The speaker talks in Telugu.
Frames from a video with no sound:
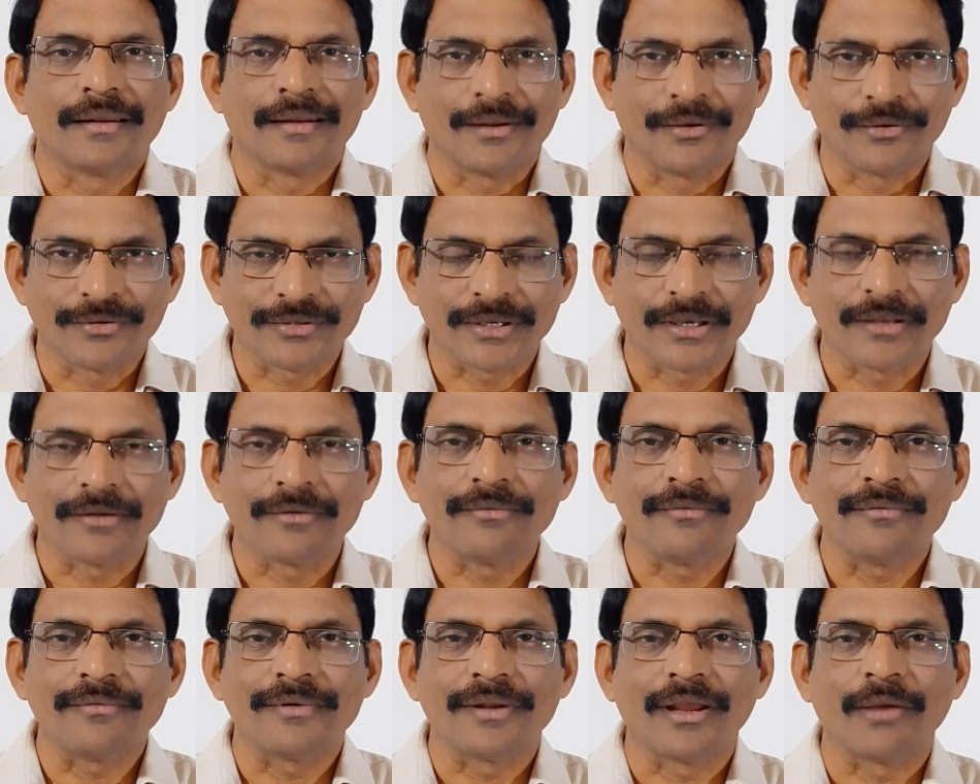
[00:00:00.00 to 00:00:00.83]
నమస్కారం
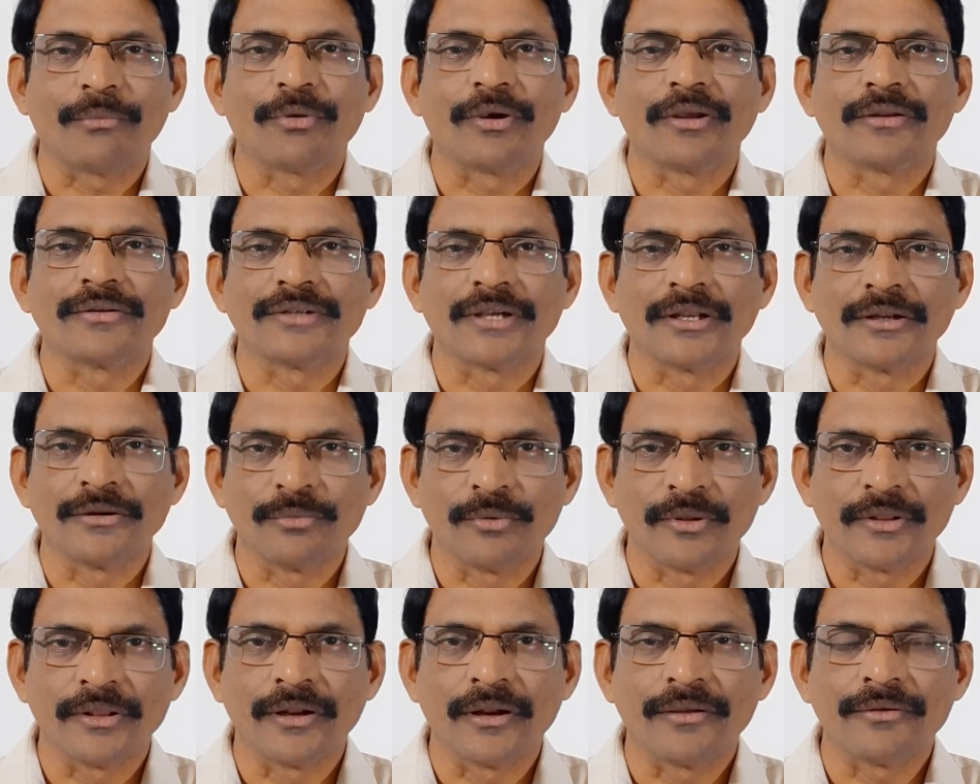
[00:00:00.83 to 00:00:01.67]
నా పేరు
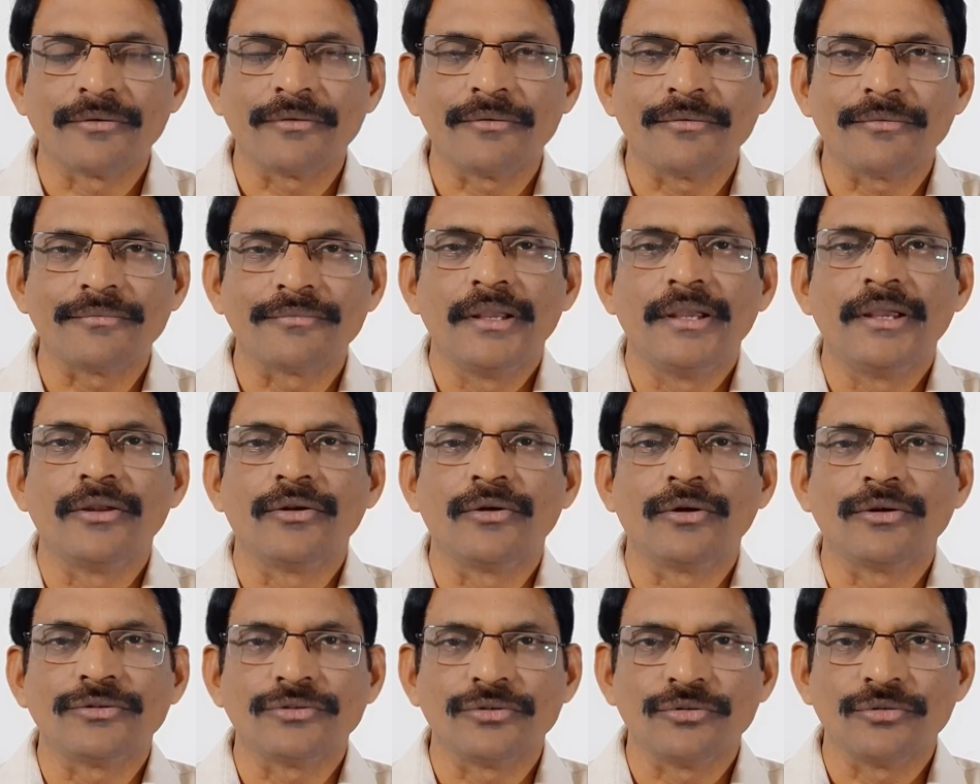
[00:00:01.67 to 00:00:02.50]
చంద్రబెద్దిరాజు
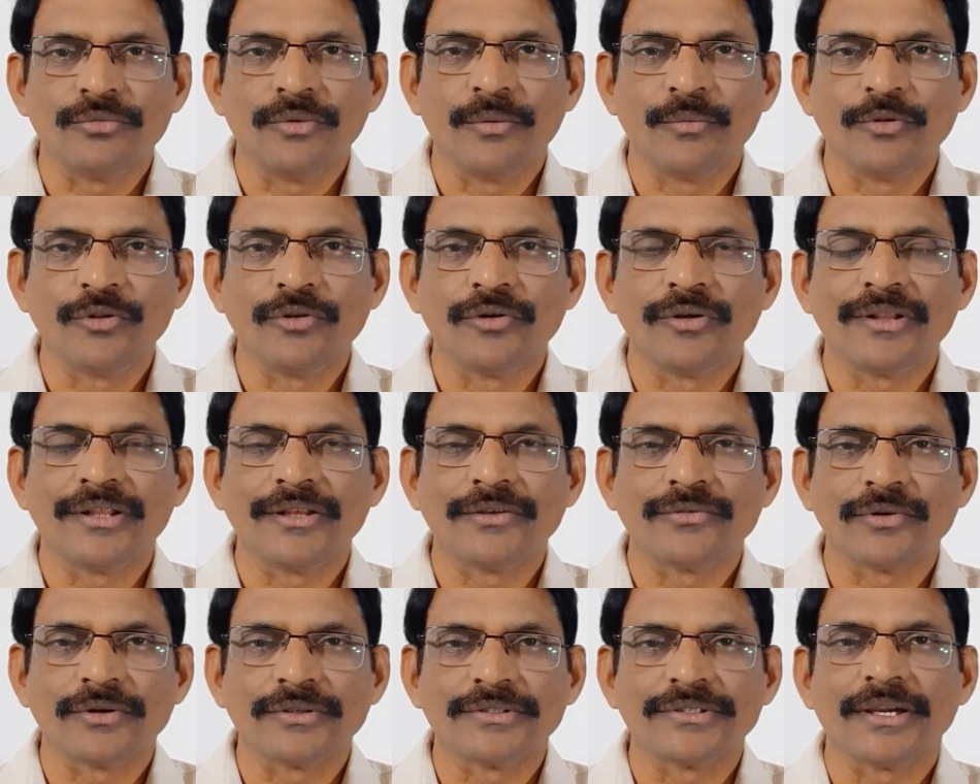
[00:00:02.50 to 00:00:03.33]
ఈరోజు మీ ముందుకు
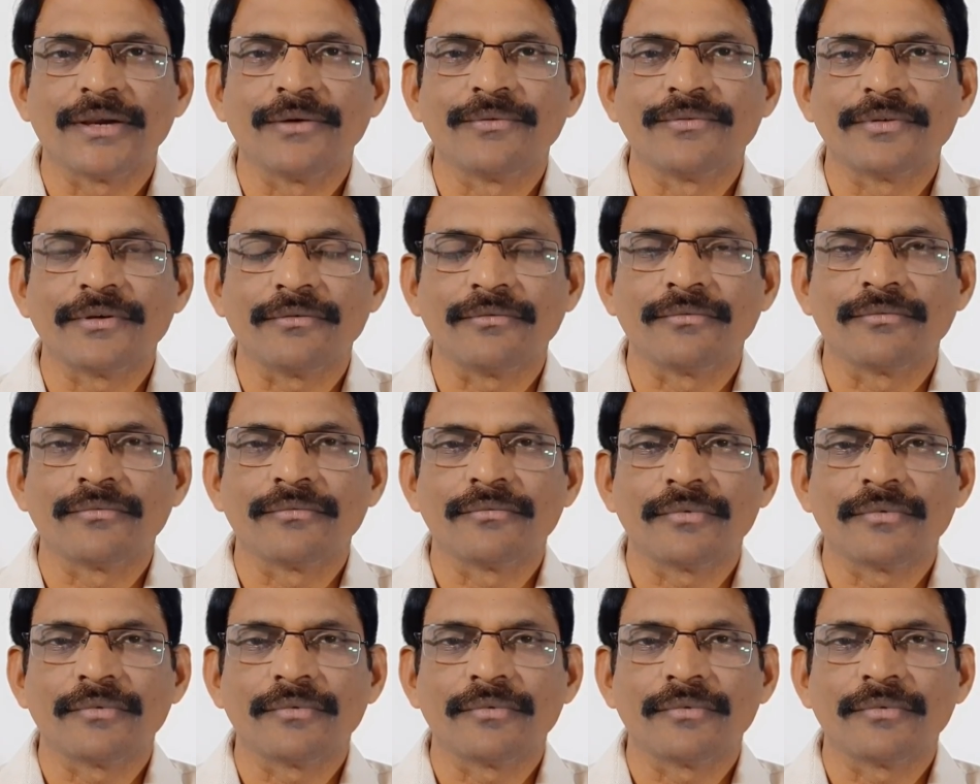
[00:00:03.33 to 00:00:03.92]
తీసుకొచ్చే అంశం